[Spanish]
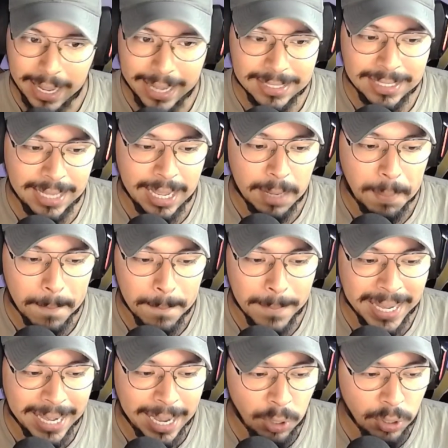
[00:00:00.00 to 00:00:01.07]
Así que
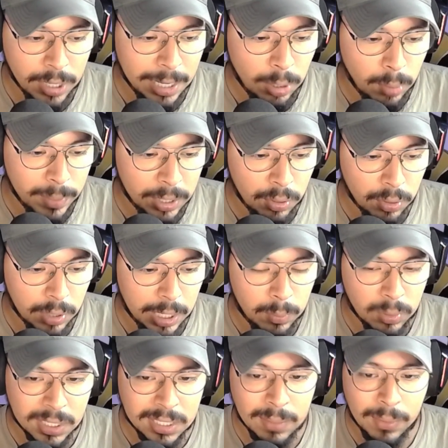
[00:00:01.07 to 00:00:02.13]
me callo ya, no me quiero enrollar
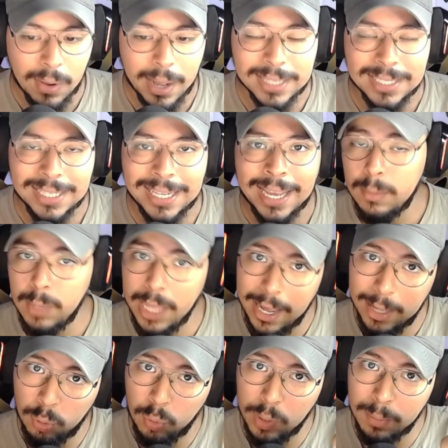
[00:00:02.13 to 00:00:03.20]
muchísimo. Así que deja
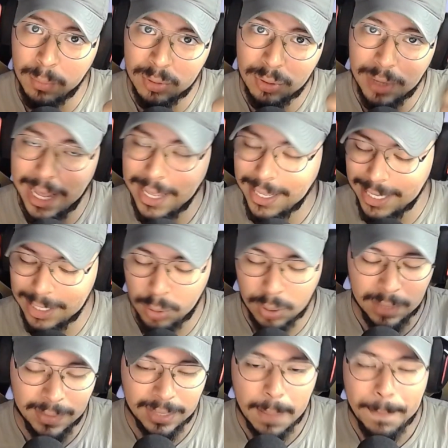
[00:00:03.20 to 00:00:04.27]
tu hermoso like y
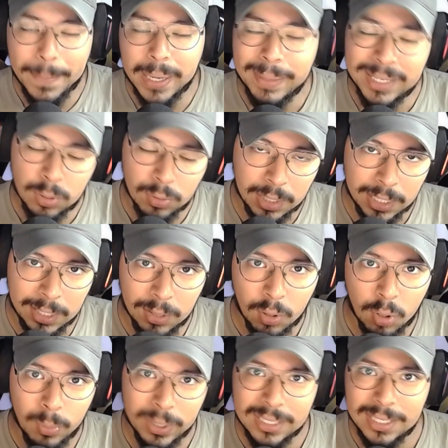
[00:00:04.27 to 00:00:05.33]
suscríbete para más contenido
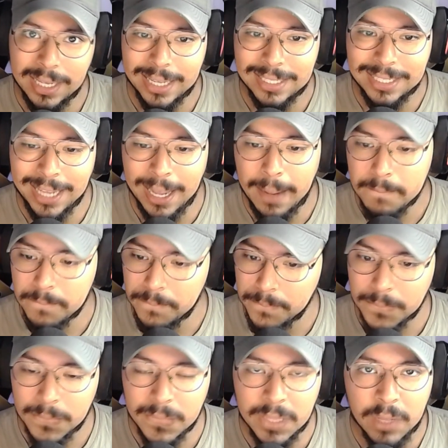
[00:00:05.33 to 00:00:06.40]
como este. Así que
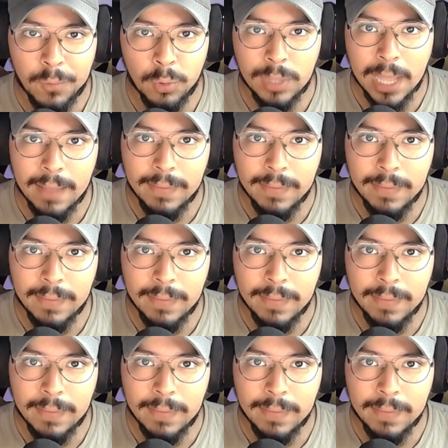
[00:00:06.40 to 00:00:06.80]
disfruta